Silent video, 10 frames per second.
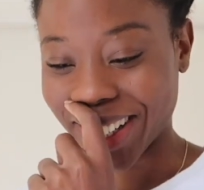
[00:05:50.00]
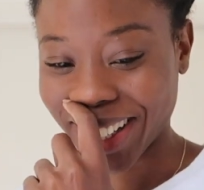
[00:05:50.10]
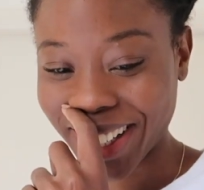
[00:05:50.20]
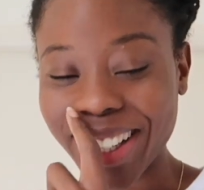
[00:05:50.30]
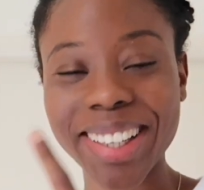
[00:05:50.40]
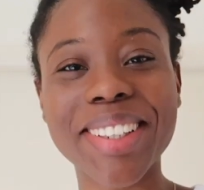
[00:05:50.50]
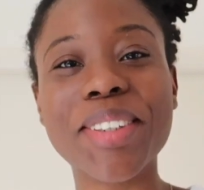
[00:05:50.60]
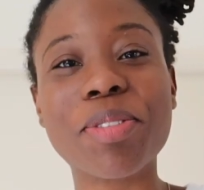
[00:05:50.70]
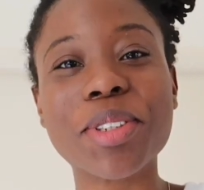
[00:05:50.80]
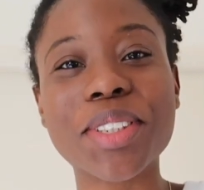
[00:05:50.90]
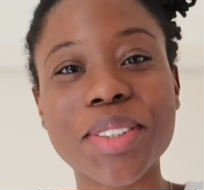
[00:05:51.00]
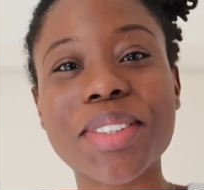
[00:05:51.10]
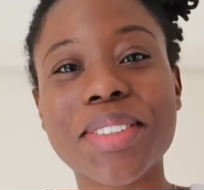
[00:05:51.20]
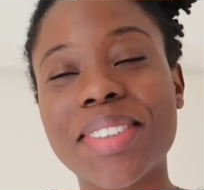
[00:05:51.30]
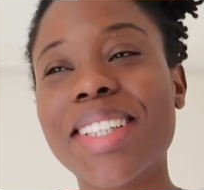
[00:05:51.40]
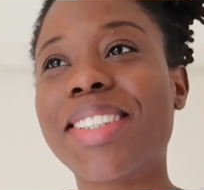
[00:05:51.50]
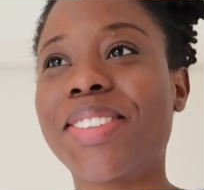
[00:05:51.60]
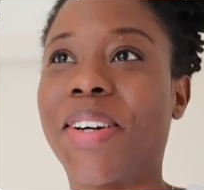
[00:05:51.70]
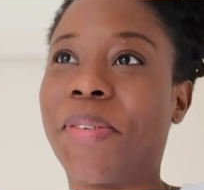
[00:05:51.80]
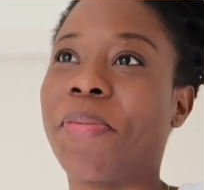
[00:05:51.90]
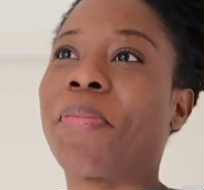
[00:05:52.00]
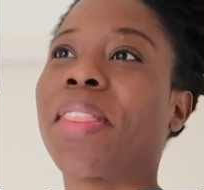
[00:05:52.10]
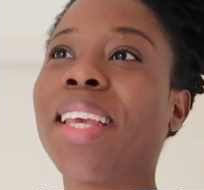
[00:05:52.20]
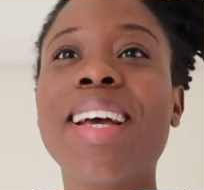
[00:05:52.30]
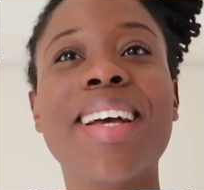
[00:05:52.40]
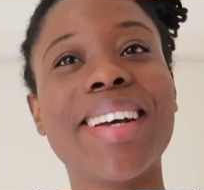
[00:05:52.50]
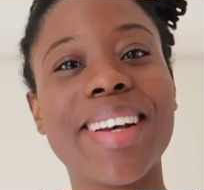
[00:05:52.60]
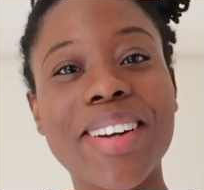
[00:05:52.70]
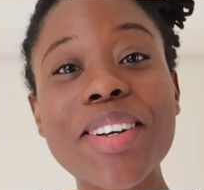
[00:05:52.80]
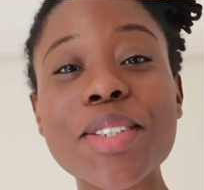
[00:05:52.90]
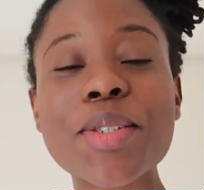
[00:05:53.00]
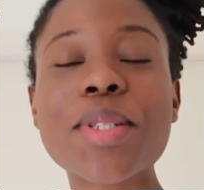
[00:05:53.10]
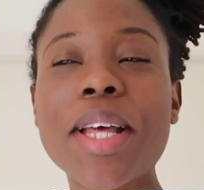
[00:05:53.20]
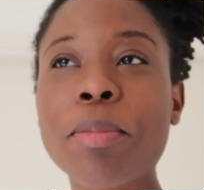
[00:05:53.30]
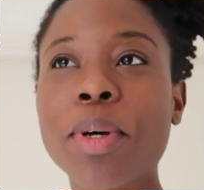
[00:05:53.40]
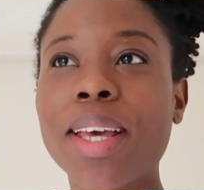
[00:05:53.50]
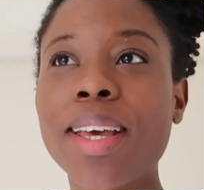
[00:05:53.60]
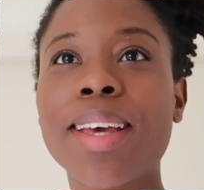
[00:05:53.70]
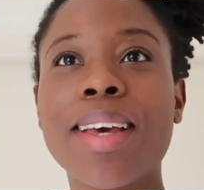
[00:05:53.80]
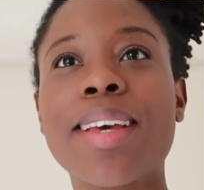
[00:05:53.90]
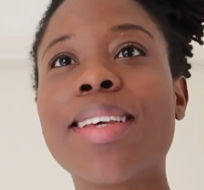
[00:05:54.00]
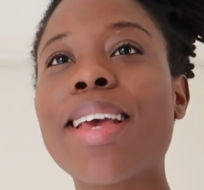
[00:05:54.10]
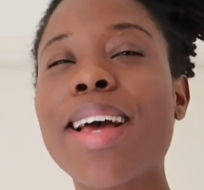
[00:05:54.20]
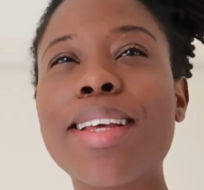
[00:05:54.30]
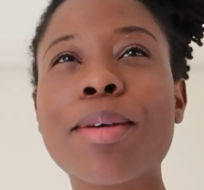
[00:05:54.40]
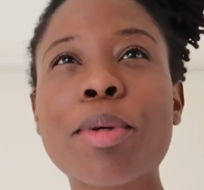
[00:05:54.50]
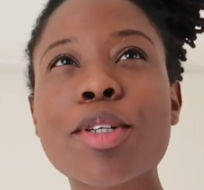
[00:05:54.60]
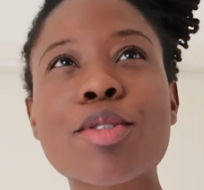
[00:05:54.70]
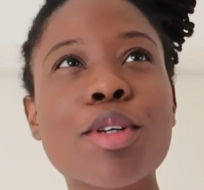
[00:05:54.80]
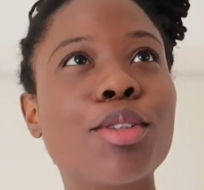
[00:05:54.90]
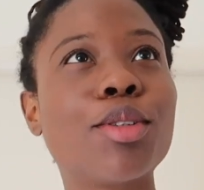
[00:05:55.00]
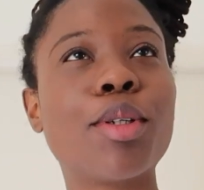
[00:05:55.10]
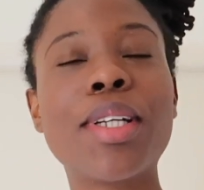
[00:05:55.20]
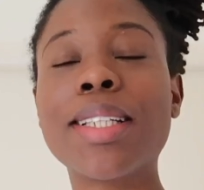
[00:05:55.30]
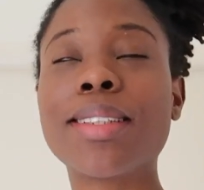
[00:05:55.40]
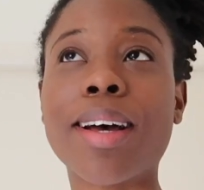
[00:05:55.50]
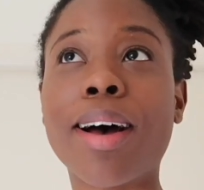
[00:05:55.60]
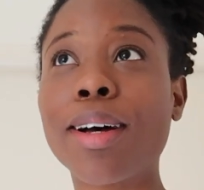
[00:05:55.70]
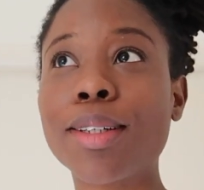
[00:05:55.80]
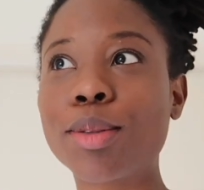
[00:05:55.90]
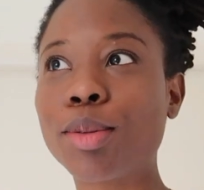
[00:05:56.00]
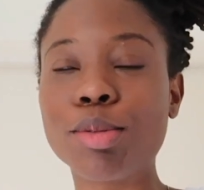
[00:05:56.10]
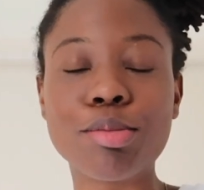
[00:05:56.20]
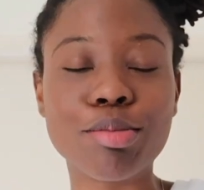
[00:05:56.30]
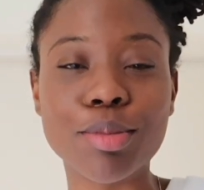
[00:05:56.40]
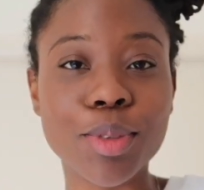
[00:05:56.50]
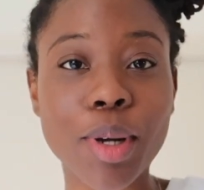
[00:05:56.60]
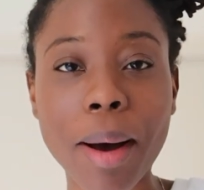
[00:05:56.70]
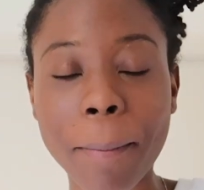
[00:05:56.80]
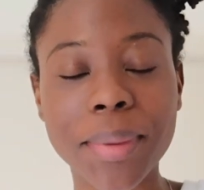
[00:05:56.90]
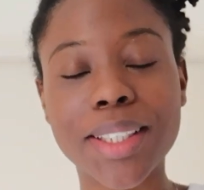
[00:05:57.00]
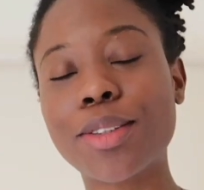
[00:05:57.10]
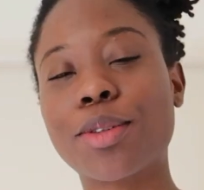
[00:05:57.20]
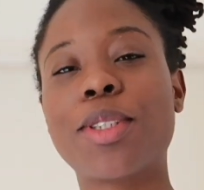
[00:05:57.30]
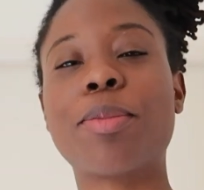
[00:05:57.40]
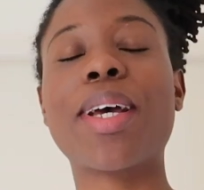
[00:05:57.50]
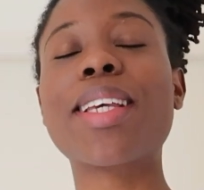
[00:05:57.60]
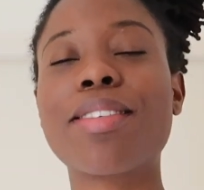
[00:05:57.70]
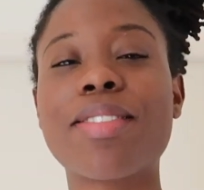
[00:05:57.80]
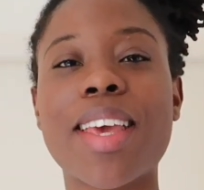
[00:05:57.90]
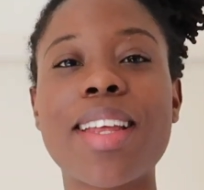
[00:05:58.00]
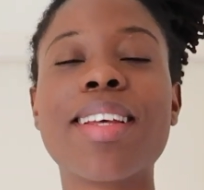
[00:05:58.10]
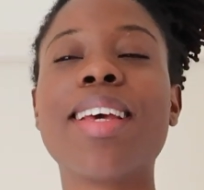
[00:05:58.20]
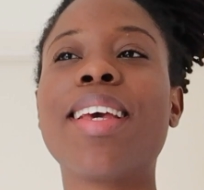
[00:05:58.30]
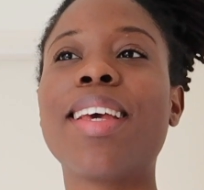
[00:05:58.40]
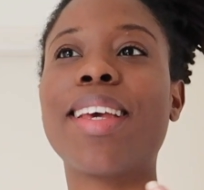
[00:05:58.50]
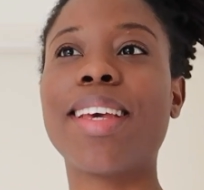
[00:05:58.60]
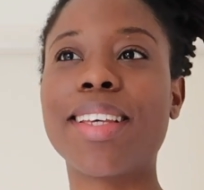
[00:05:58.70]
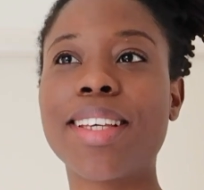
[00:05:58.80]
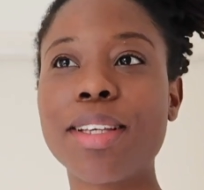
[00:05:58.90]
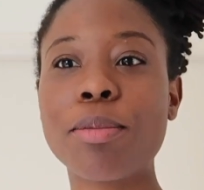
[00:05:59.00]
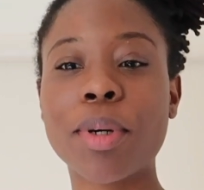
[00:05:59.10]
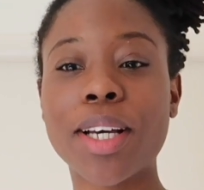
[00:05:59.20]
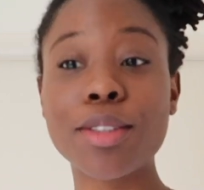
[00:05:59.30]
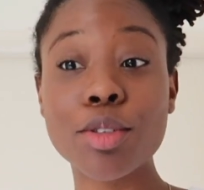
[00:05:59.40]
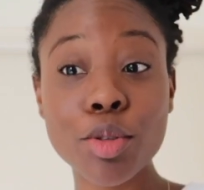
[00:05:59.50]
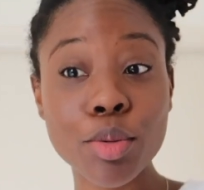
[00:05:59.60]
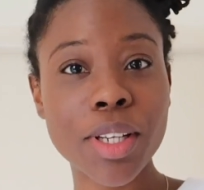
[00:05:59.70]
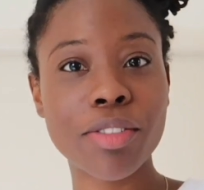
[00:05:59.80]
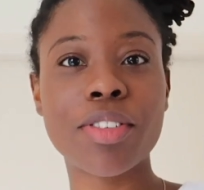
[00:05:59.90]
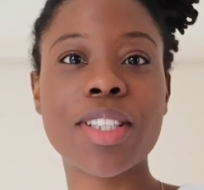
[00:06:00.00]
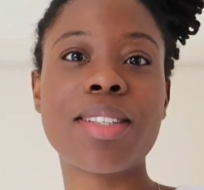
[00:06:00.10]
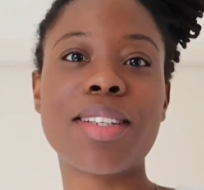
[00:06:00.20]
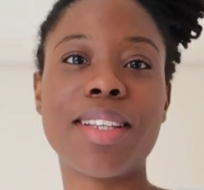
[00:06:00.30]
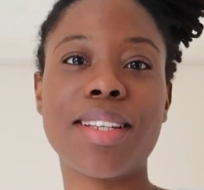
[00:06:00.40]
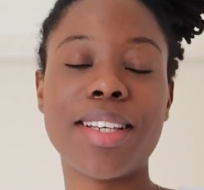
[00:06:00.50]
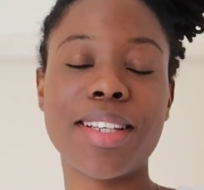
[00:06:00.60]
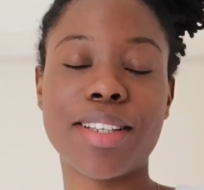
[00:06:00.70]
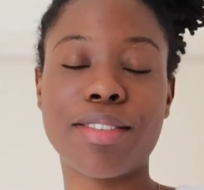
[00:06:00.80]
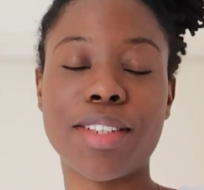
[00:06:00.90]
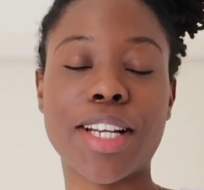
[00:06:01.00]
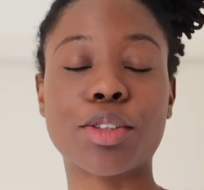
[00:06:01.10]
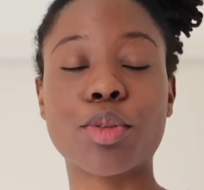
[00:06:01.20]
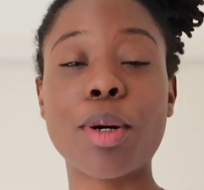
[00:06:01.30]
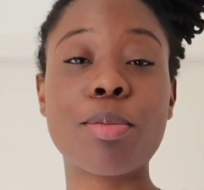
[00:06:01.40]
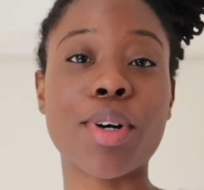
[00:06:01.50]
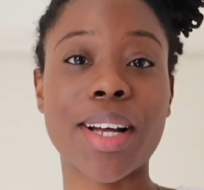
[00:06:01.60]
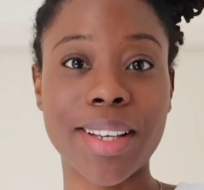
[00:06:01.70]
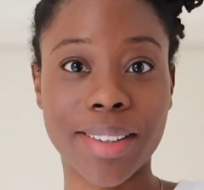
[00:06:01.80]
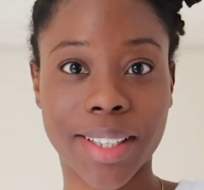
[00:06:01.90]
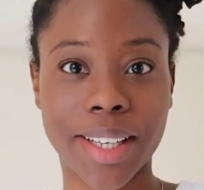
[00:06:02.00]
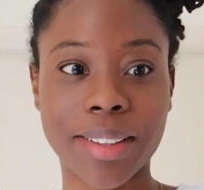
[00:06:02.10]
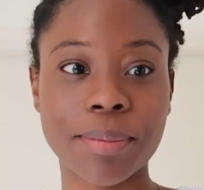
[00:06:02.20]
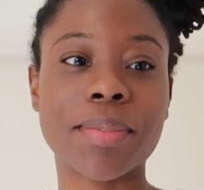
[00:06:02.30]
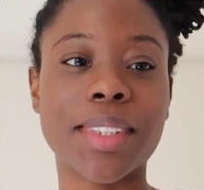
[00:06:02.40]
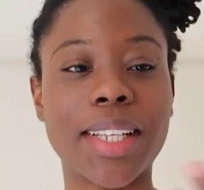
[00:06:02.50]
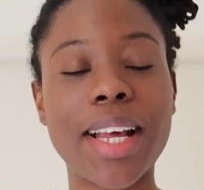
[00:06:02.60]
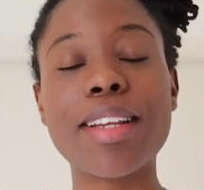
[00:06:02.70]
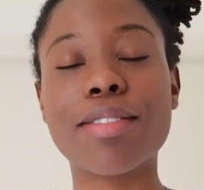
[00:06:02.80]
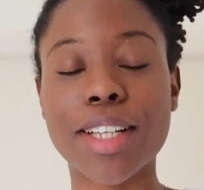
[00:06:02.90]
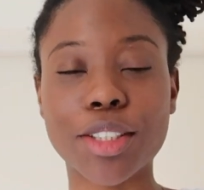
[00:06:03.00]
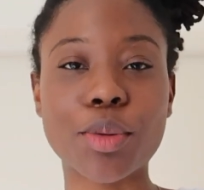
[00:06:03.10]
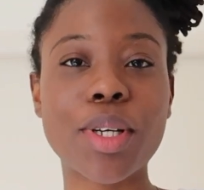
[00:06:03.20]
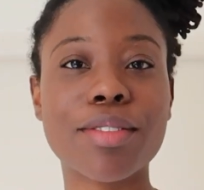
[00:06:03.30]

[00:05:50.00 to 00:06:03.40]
Il est peu chiant ce villageois. Le jour d'après, il y a les personnes de l'État, de l'armée, je sais pas, qui viennent et qui prennent tous les fils aînés des villageois pour aller en guerre. Et là, les villageois, ils